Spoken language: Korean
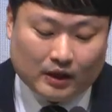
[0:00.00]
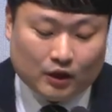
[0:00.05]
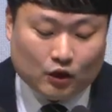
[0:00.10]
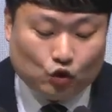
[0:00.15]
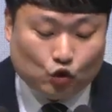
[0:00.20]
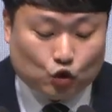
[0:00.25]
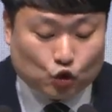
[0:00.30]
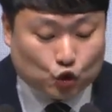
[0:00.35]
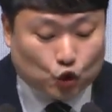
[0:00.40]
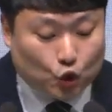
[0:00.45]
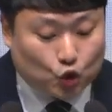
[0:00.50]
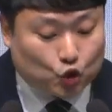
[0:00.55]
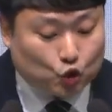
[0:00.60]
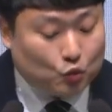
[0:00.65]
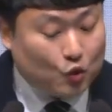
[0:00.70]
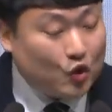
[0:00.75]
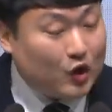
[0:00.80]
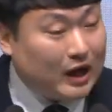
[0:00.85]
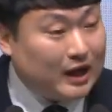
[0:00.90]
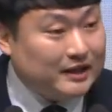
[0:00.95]
누구도
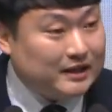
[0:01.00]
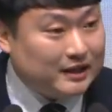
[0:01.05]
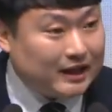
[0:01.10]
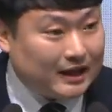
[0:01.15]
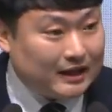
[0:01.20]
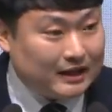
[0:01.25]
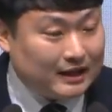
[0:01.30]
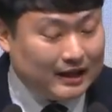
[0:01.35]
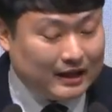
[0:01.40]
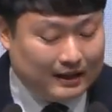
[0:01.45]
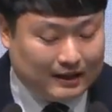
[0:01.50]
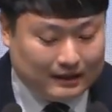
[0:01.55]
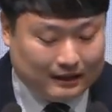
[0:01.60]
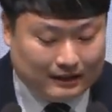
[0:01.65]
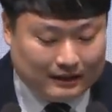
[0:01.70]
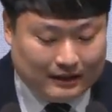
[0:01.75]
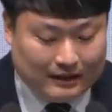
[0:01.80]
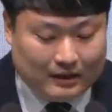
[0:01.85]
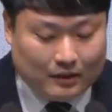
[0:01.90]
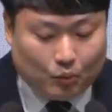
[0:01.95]
주목하지 않아
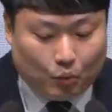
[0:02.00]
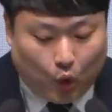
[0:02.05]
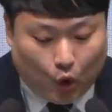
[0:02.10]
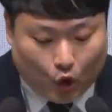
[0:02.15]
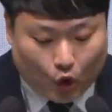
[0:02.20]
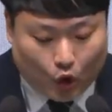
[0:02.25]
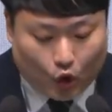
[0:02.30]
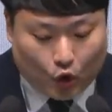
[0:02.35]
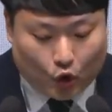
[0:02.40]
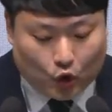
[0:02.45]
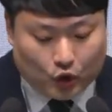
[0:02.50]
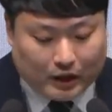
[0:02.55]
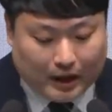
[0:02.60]
포로로